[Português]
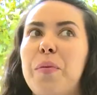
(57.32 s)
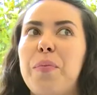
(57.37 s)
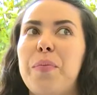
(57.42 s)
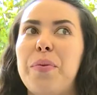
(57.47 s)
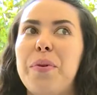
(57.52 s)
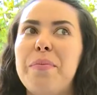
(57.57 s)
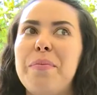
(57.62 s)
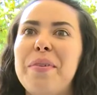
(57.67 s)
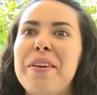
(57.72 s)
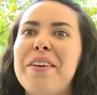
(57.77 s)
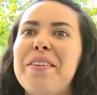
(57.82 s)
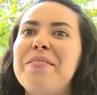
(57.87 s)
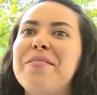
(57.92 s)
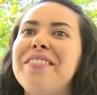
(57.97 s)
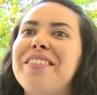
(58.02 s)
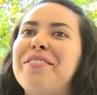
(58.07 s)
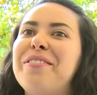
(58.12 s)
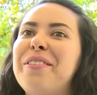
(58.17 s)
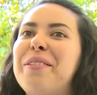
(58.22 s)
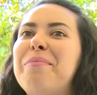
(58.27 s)
Primeiro,
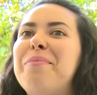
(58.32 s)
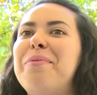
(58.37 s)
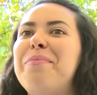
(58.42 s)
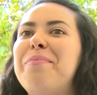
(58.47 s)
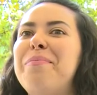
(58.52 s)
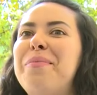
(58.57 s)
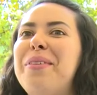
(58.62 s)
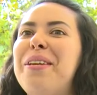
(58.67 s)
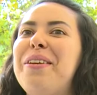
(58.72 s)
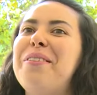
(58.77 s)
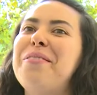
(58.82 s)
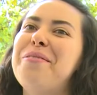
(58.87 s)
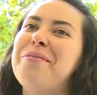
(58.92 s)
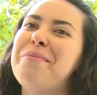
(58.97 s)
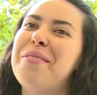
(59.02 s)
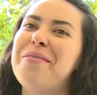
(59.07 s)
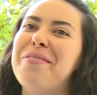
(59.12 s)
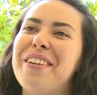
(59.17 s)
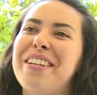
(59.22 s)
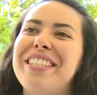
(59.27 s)
né, eu sempre
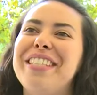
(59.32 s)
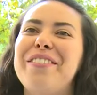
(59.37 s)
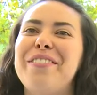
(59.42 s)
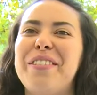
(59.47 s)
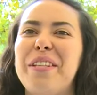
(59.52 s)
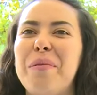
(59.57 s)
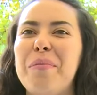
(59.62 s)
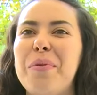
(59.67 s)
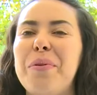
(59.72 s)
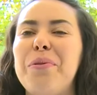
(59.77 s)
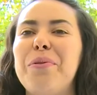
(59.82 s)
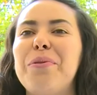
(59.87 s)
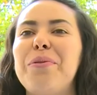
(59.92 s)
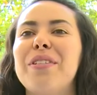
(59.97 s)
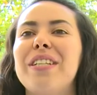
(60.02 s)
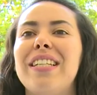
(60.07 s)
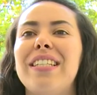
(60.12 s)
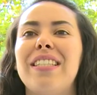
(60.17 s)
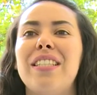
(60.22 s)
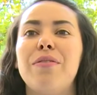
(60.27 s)
brinco, uma frase que eu sempre
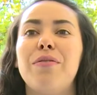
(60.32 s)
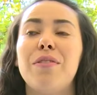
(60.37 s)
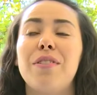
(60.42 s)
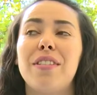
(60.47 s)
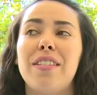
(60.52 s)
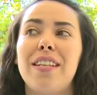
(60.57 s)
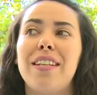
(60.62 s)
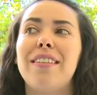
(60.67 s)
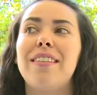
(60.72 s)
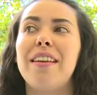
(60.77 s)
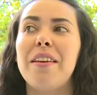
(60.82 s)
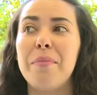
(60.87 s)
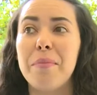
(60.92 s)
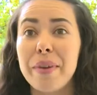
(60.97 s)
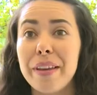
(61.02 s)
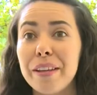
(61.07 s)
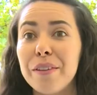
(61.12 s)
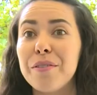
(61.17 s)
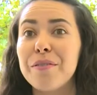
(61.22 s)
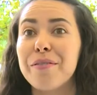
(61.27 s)
uso é que se você tem
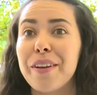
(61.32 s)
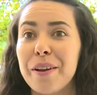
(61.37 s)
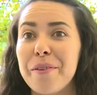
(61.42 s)
medo,